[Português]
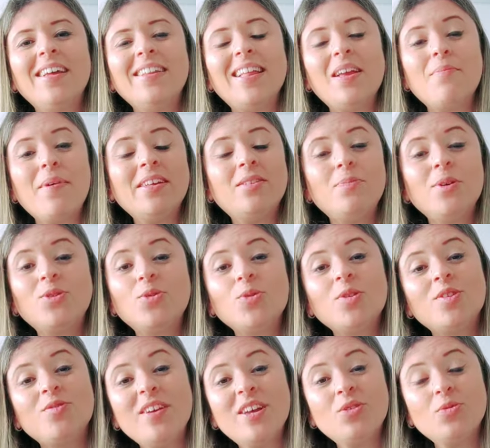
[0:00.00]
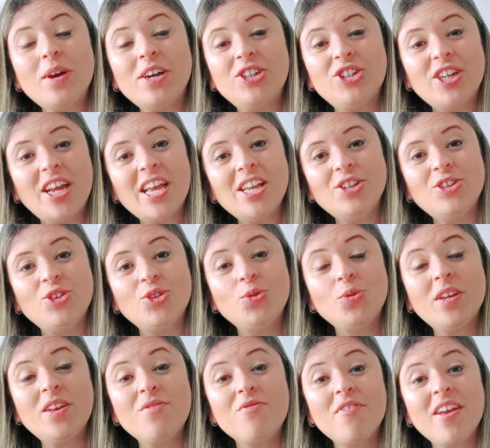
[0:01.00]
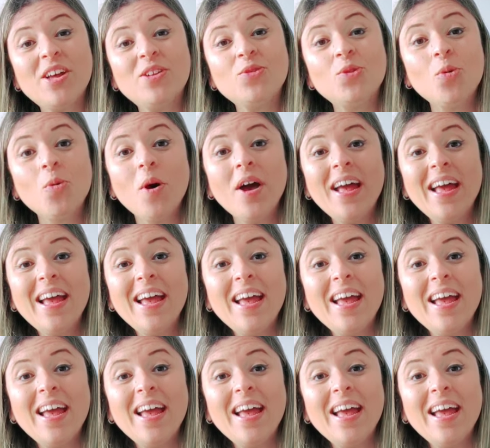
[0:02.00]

tem mais pessoas vendo a gente do que vendo